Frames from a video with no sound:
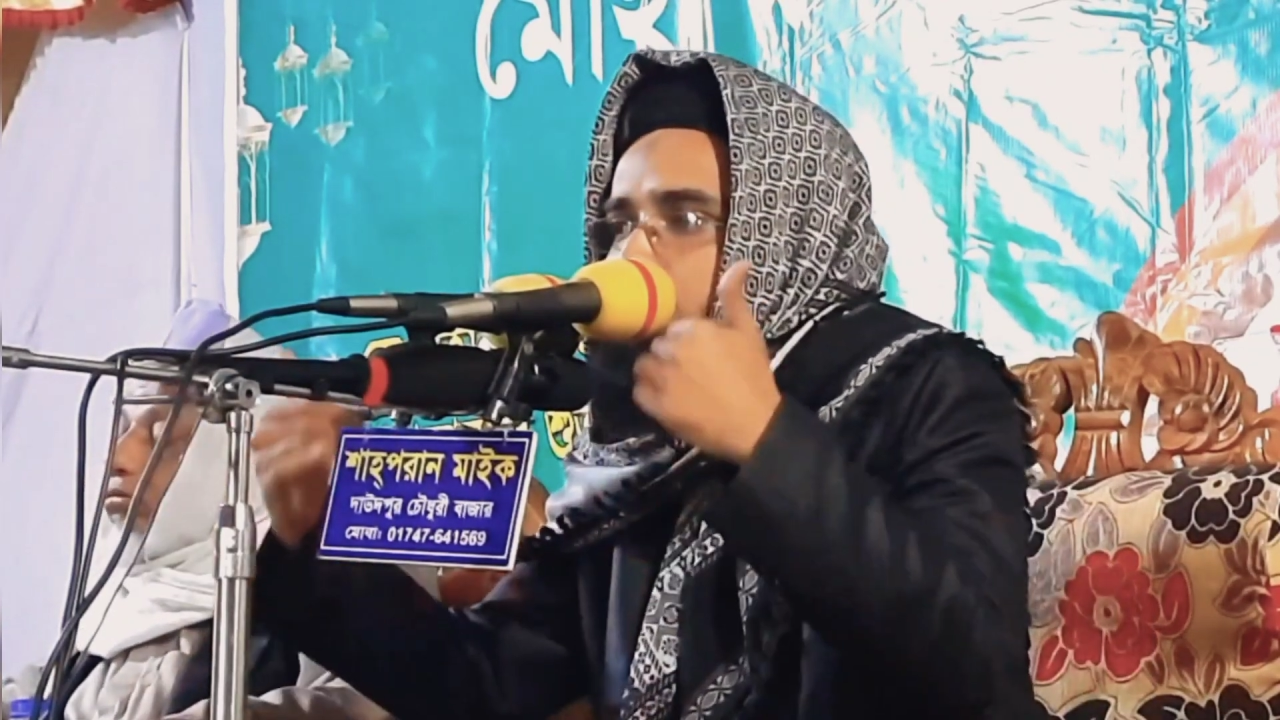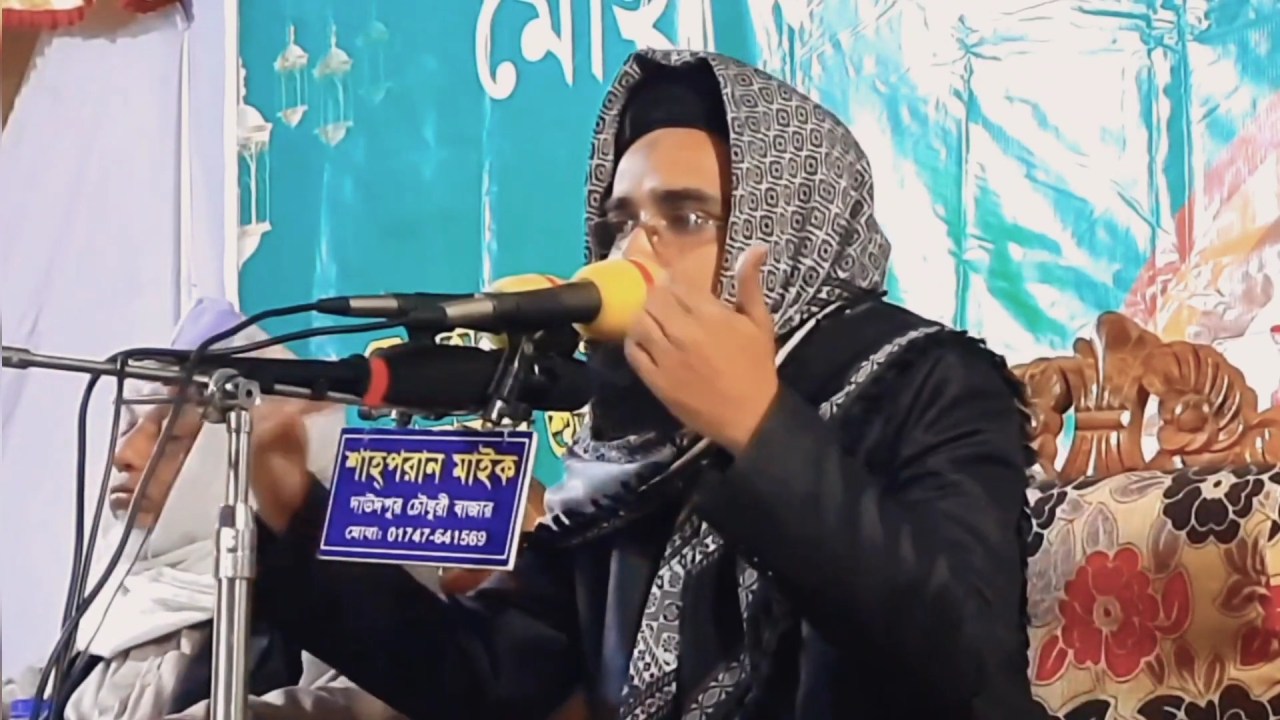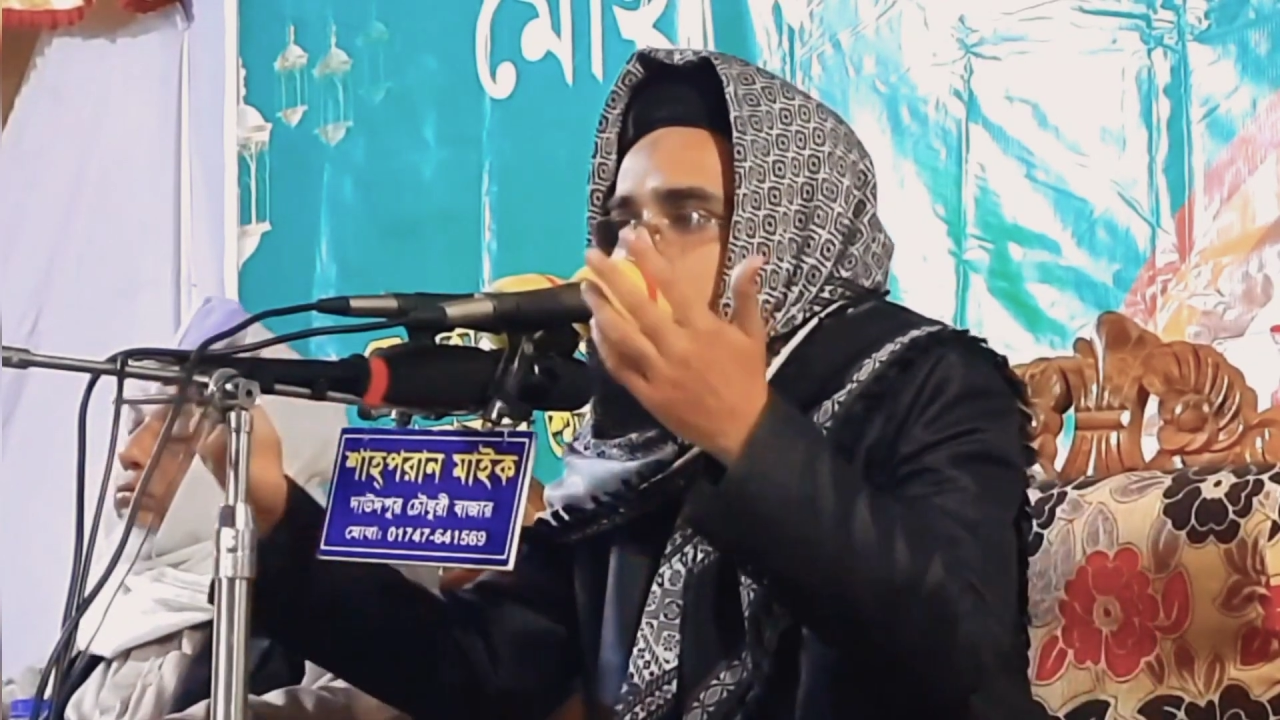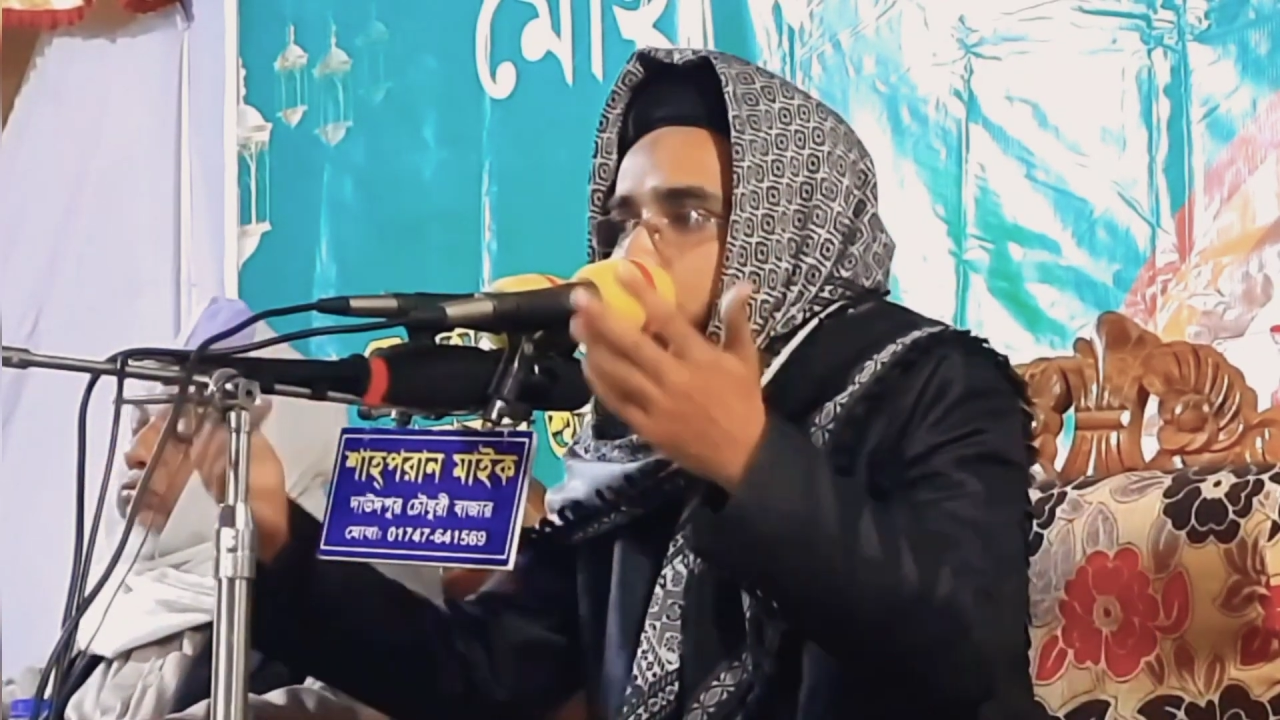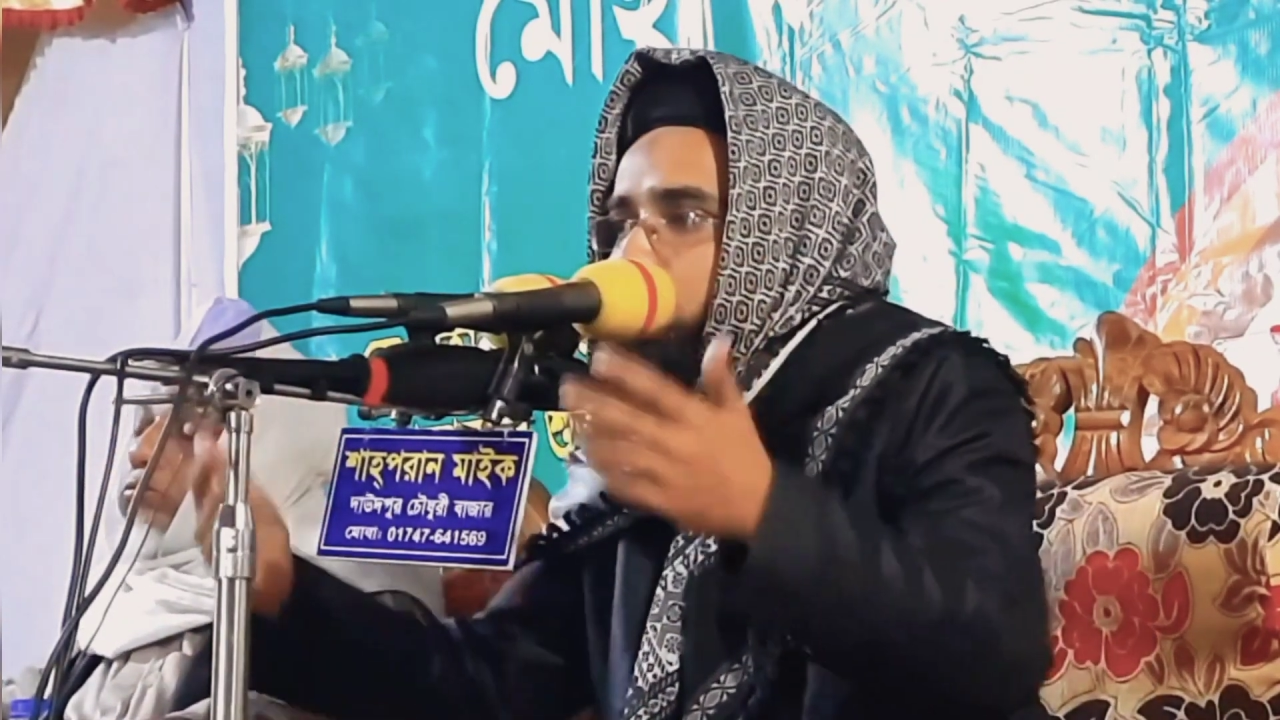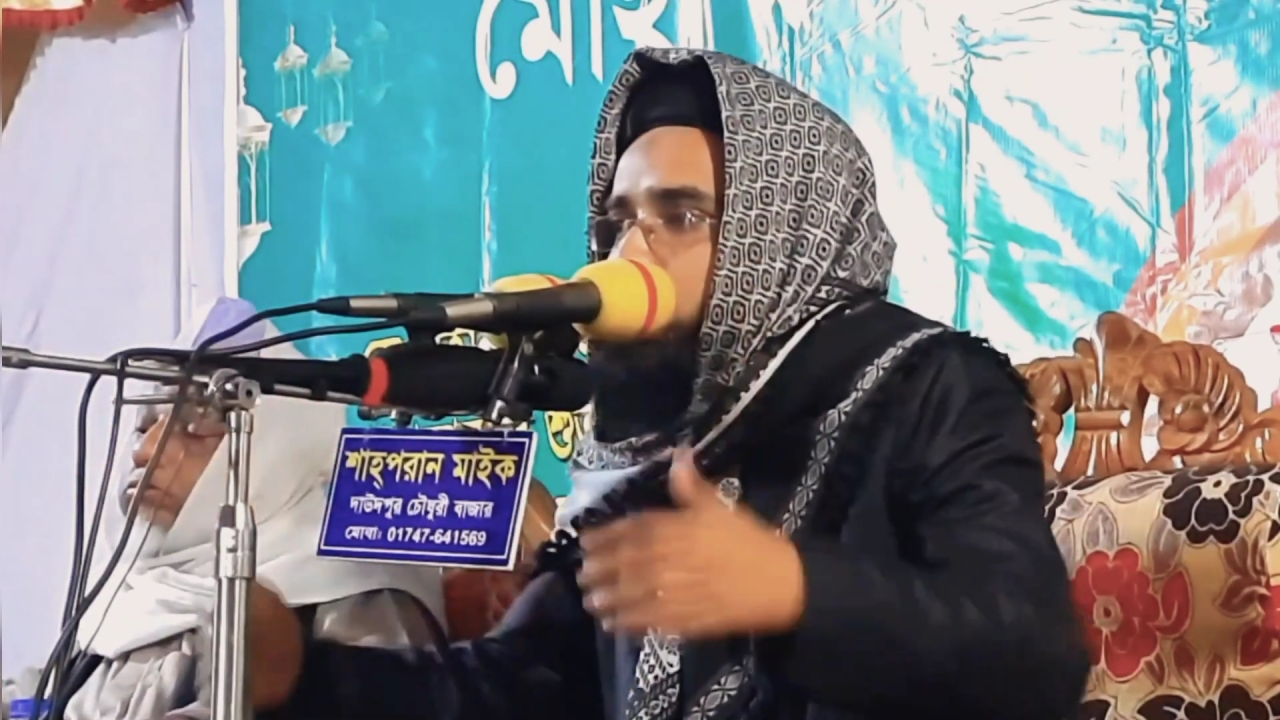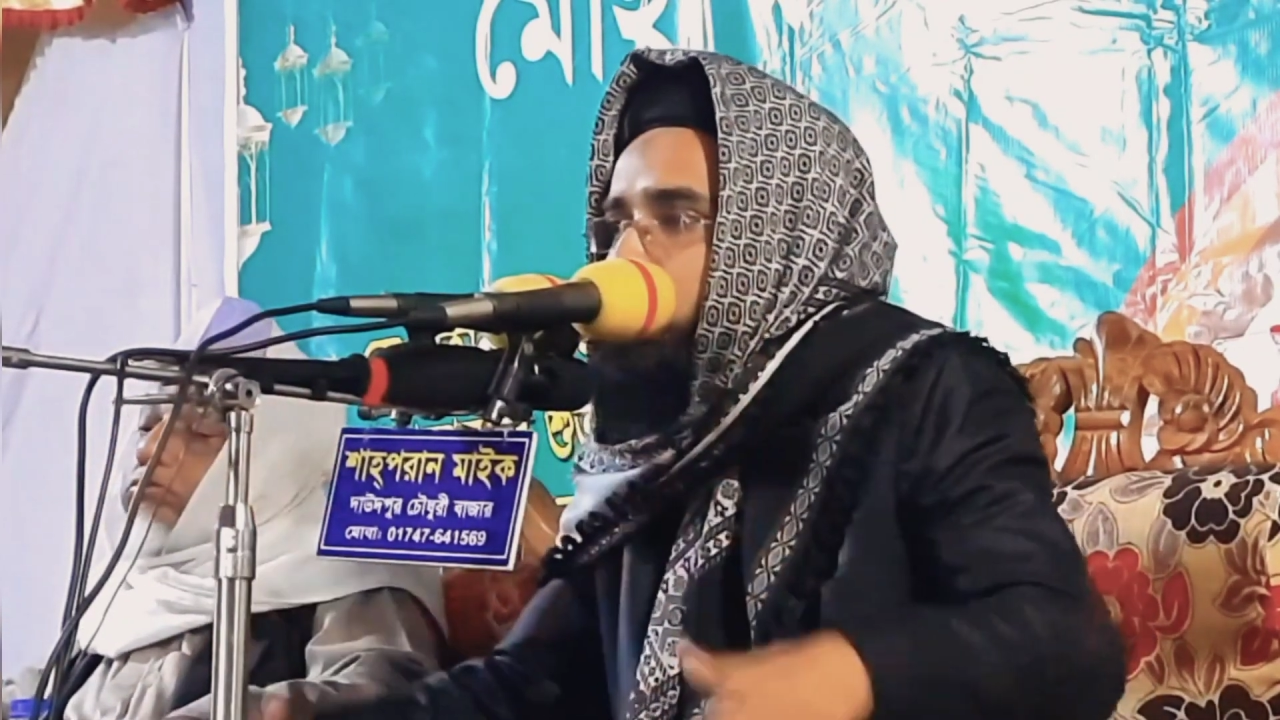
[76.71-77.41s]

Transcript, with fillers: সাথে তর্ক